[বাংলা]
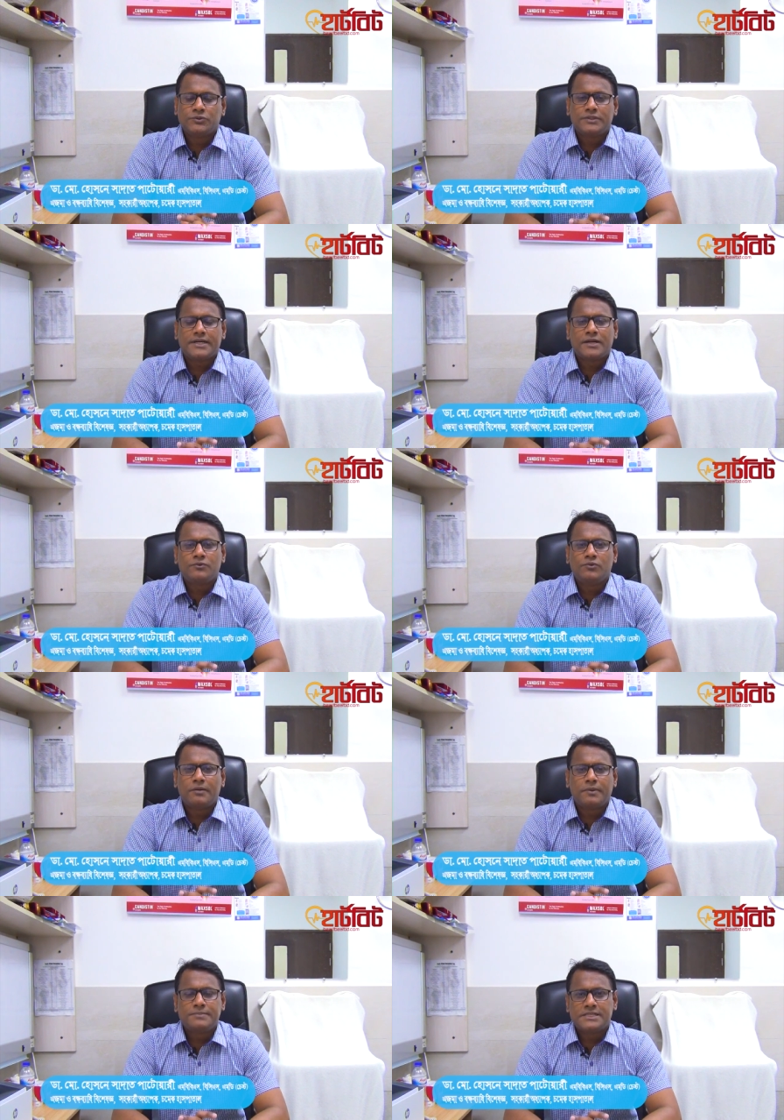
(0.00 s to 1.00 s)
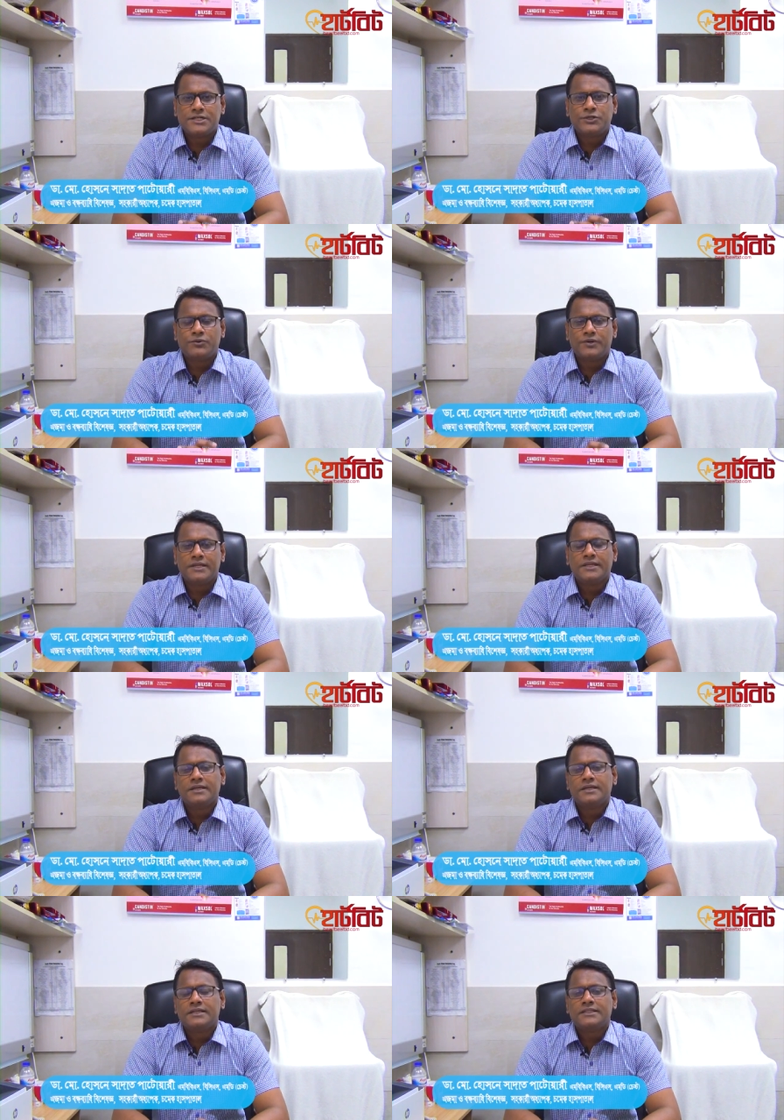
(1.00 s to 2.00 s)
যদি কারণগুলো আমরা বিশ্লেষণ করি
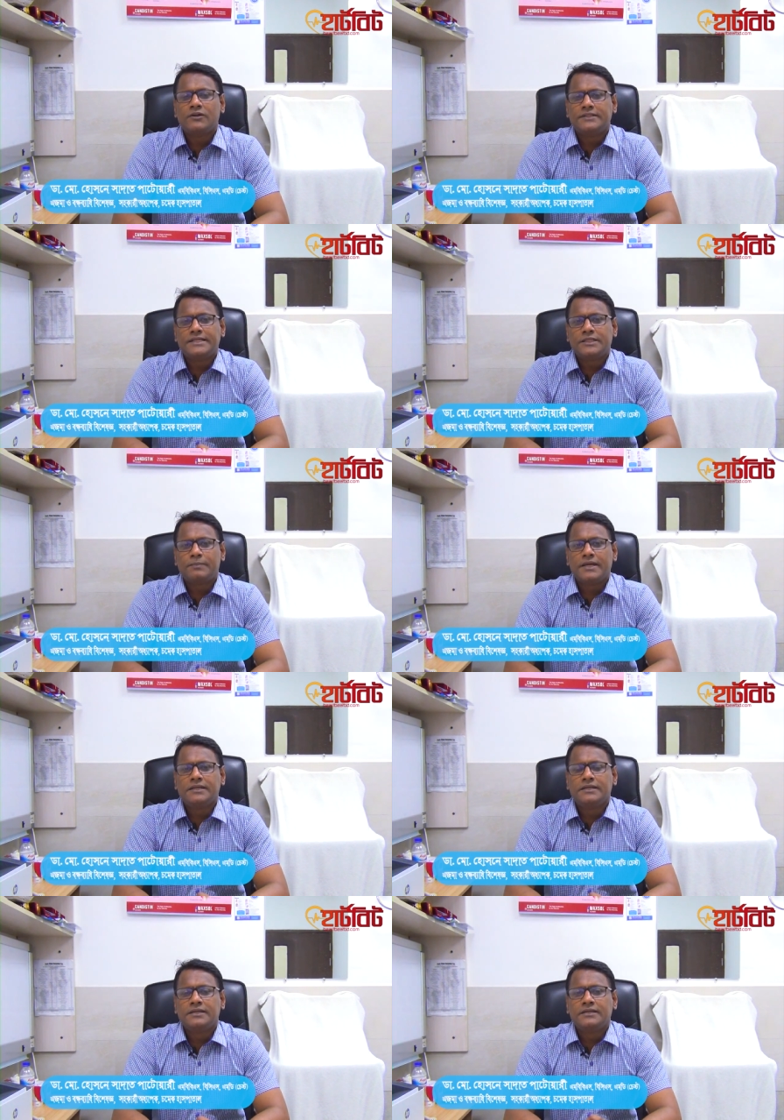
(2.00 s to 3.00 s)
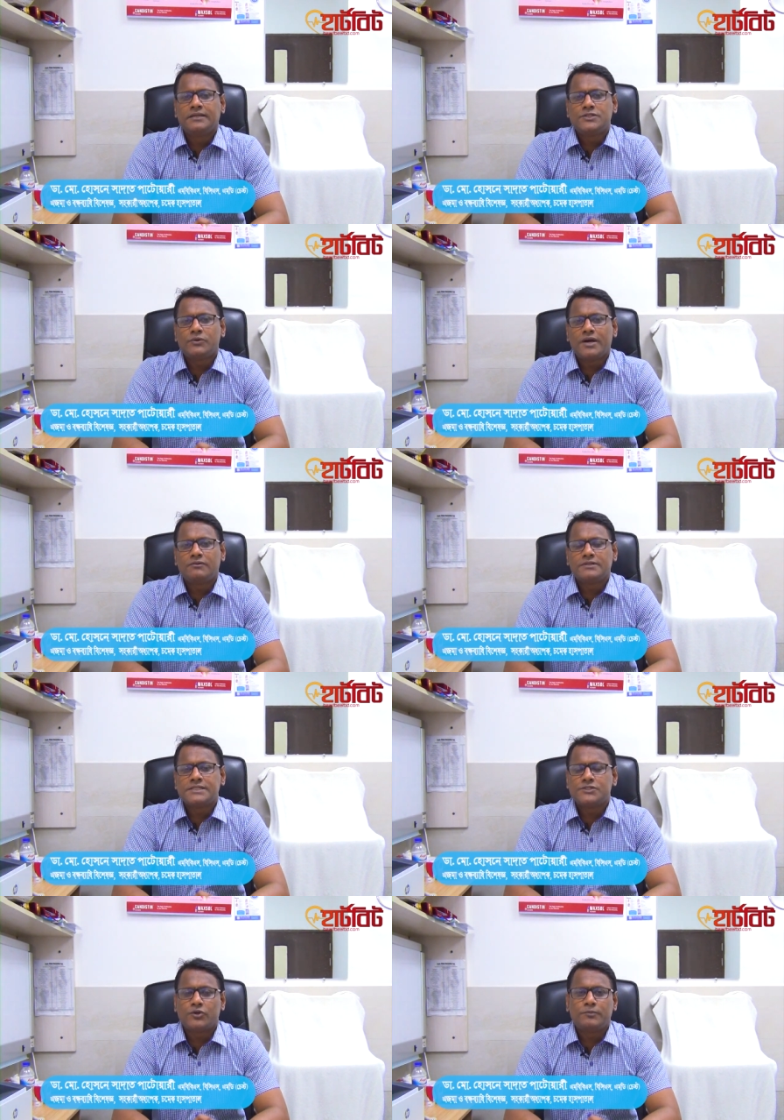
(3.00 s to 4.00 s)
তাহলে দেখতে পাই কিছু কারণ
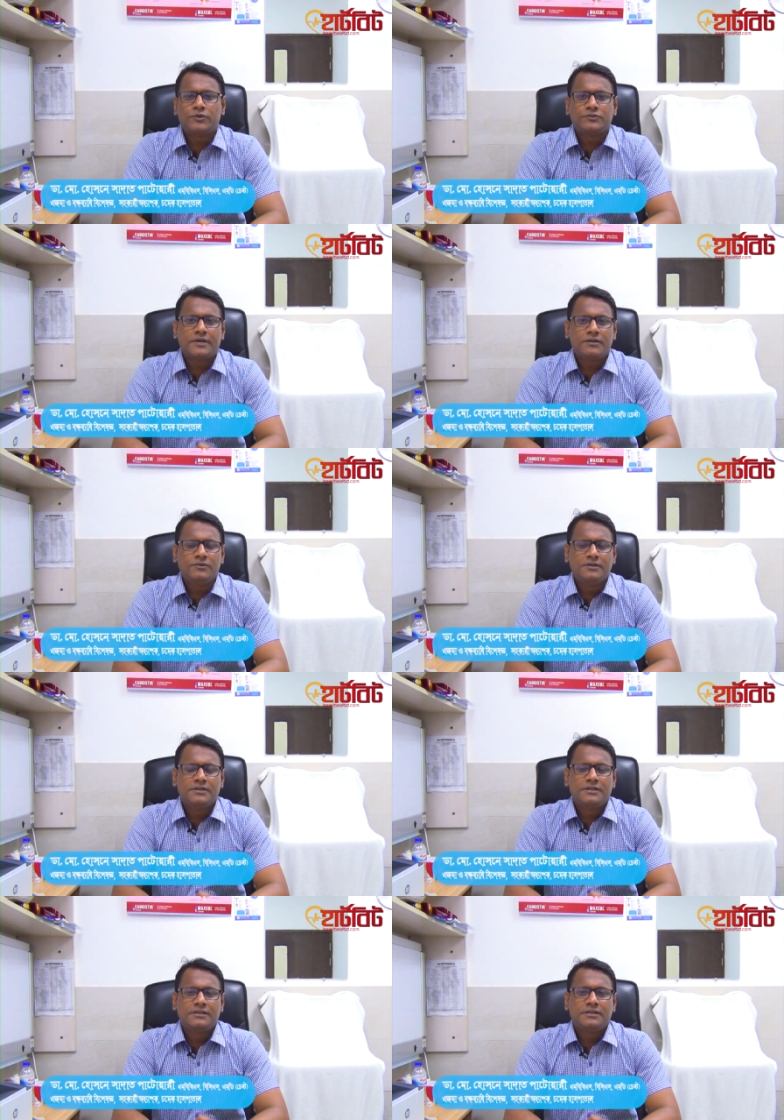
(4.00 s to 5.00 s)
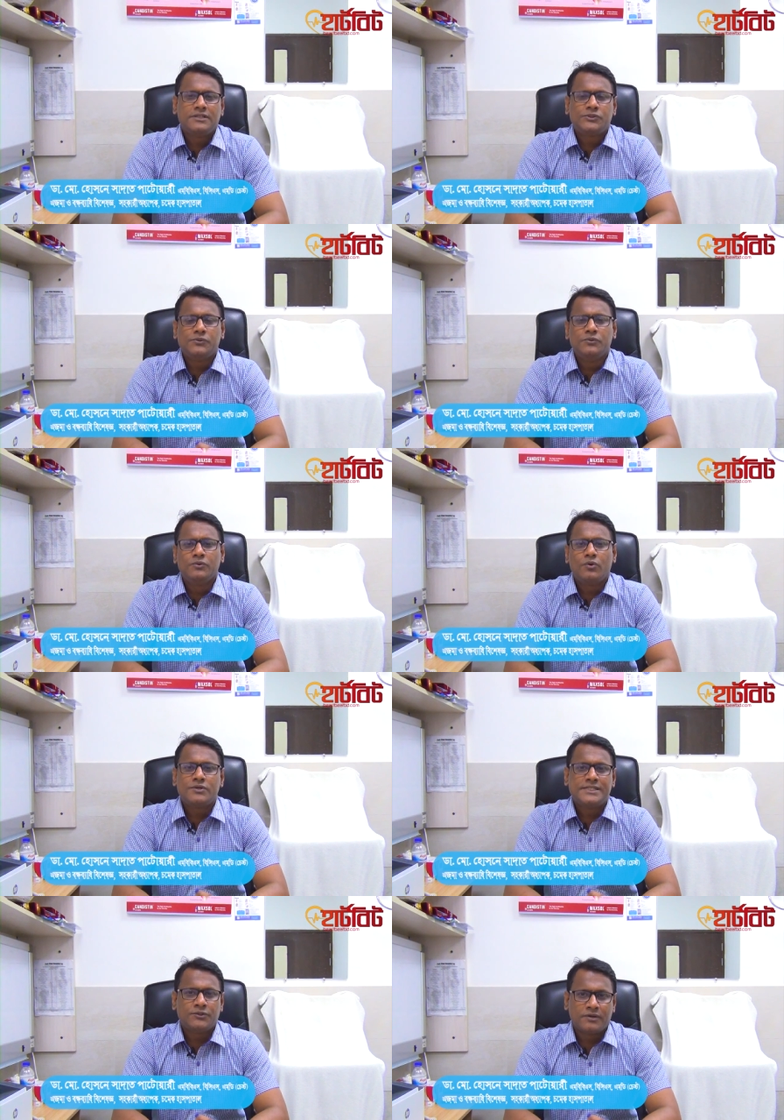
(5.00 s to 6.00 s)
আছে জন্মগত কারণ কিছু
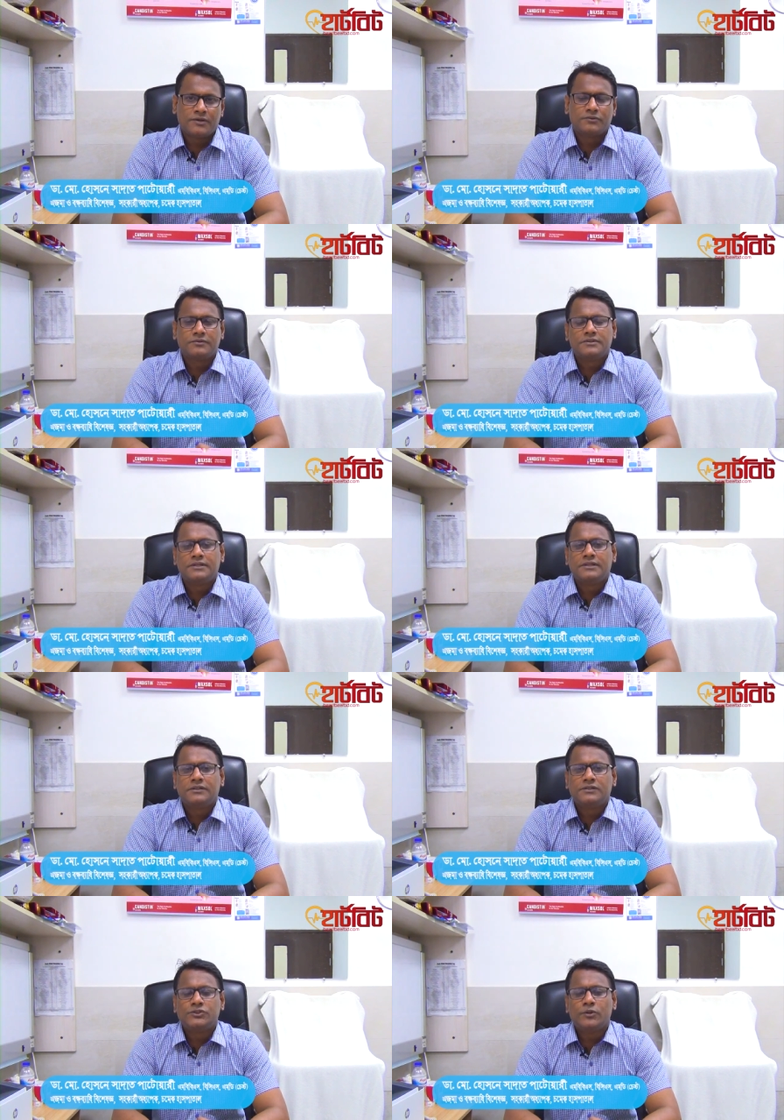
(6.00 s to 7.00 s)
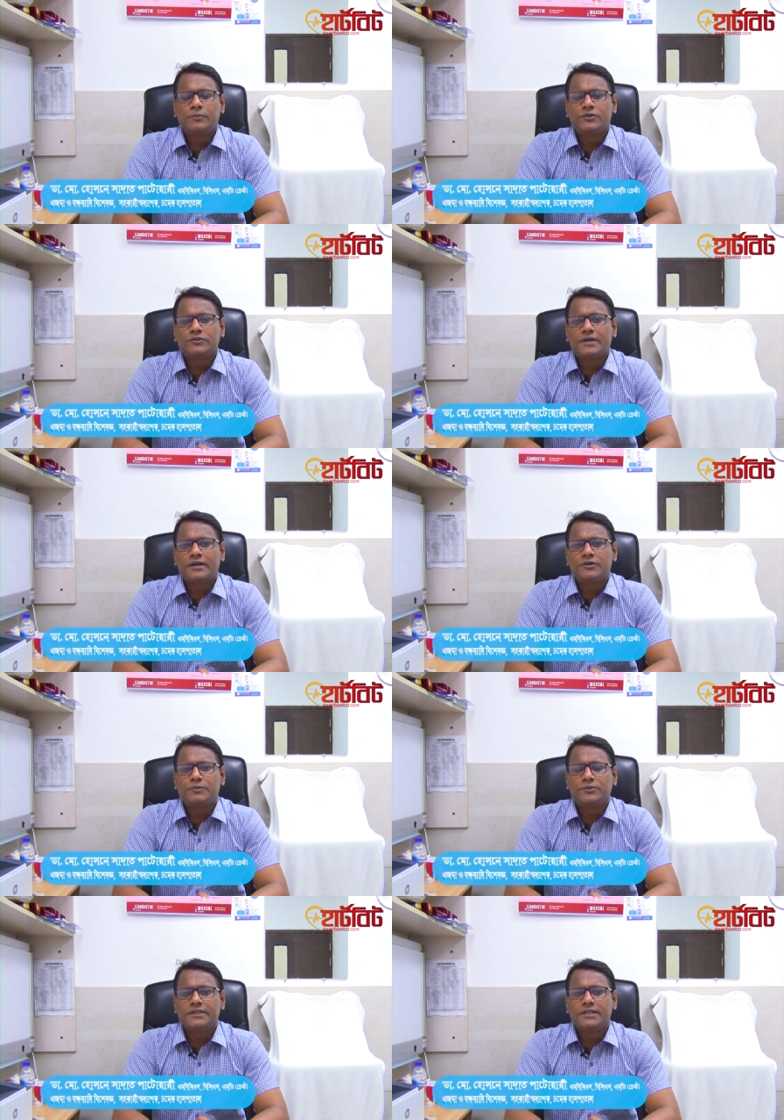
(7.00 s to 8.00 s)
অর্জিত কারণ জন্মগত
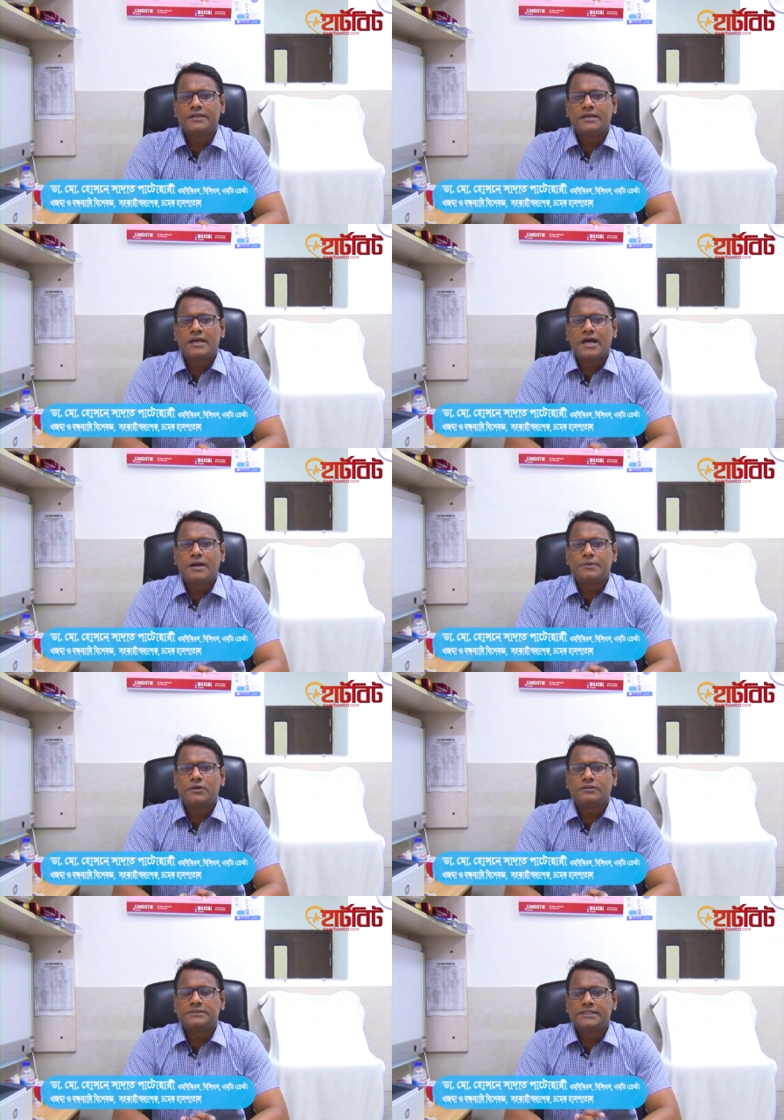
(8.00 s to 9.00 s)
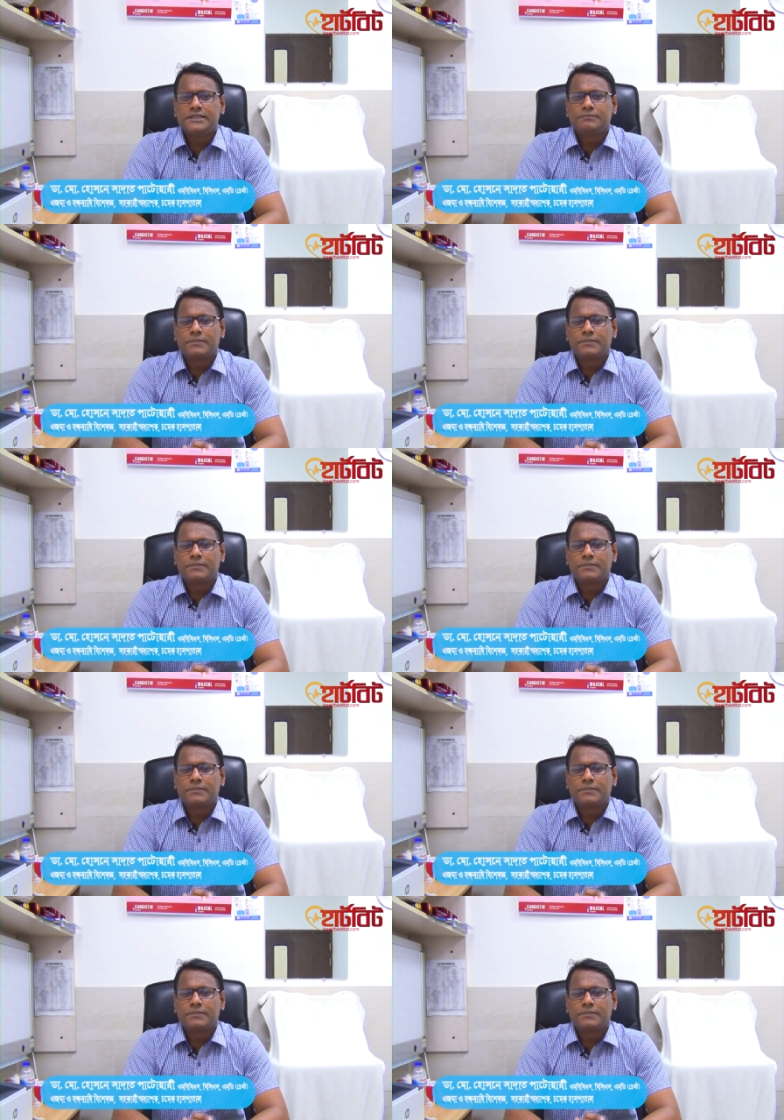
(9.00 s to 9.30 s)
কারণের মধ্যে আমরা যে